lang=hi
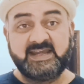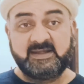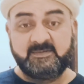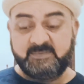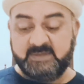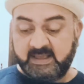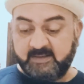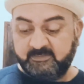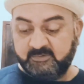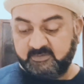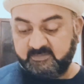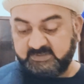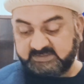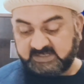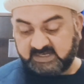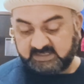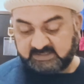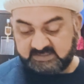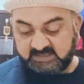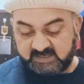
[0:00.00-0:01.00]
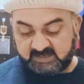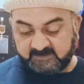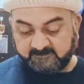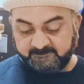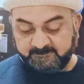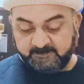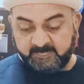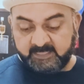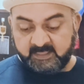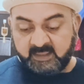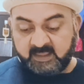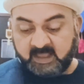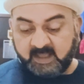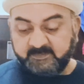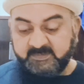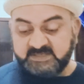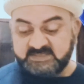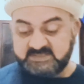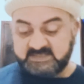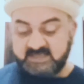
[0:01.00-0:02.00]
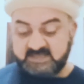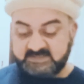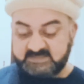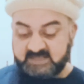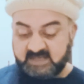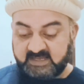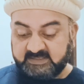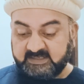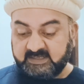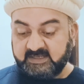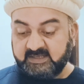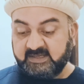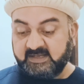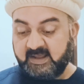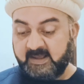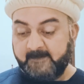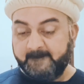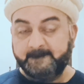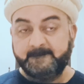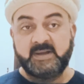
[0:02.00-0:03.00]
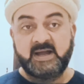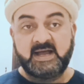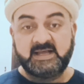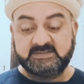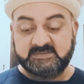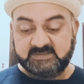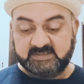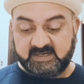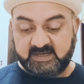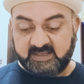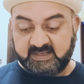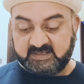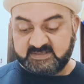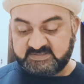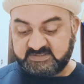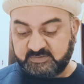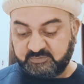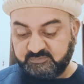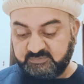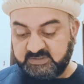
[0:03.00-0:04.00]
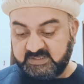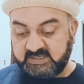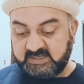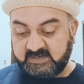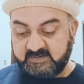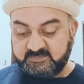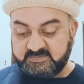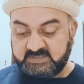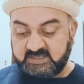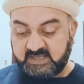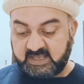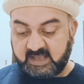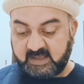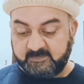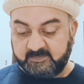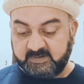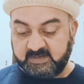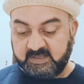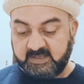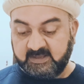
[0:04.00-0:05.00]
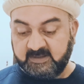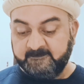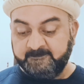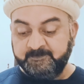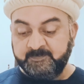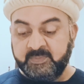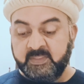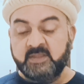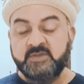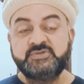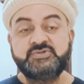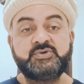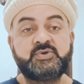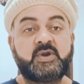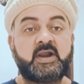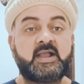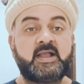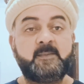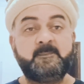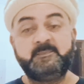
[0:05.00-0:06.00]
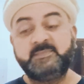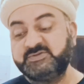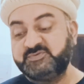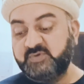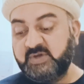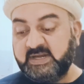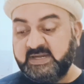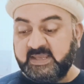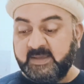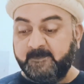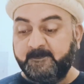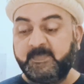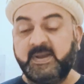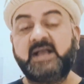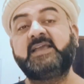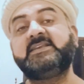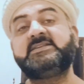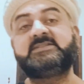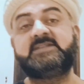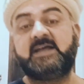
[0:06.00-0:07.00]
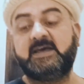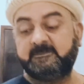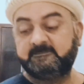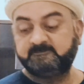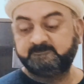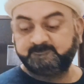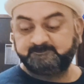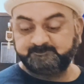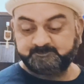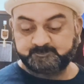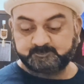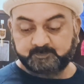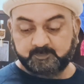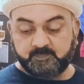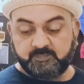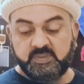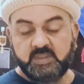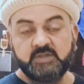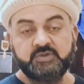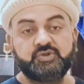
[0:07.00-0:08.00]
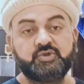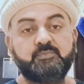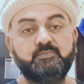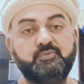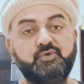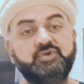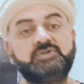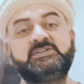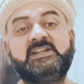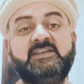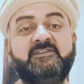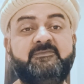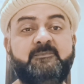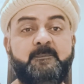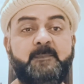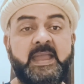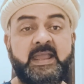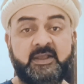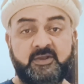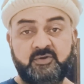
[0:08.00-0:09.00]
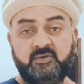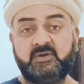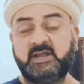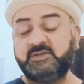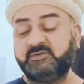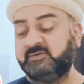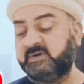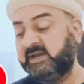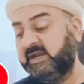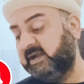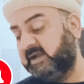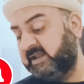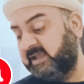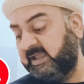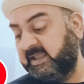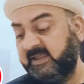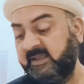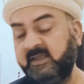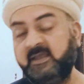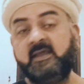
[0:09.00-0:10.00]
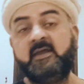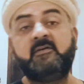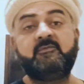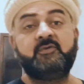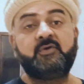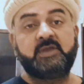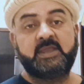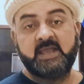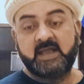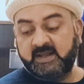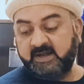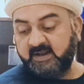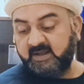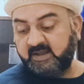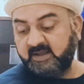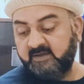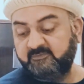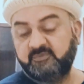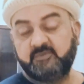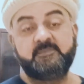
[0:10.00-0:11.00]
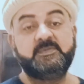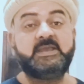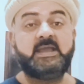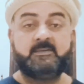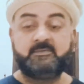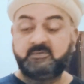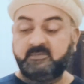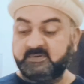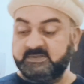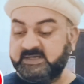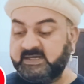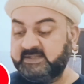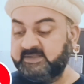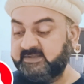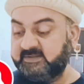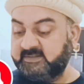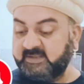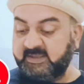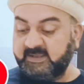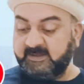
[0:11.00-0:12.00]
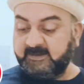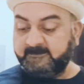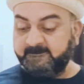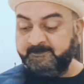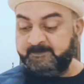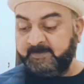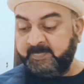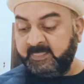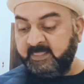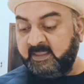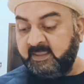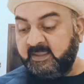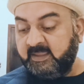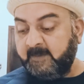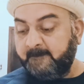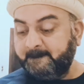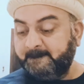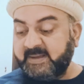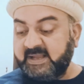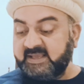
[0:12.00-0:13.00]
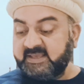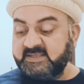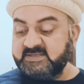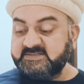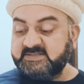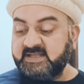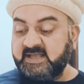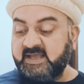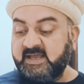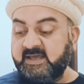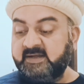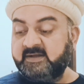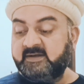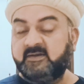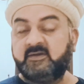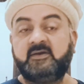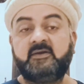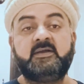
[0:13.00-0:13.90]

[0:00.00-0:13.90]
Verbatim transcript: रेट भी आपको बता दिए हैं अब इसके साथ अगर हम बात करें कि सऊदी अरब से आपने जो रकम भिजवानी है पाकिस्तान तो मुख्तलिफ बैंकों का जो रेट है वो क्या रहा वो भी आपको बता देते हैं कि पाकिस्तान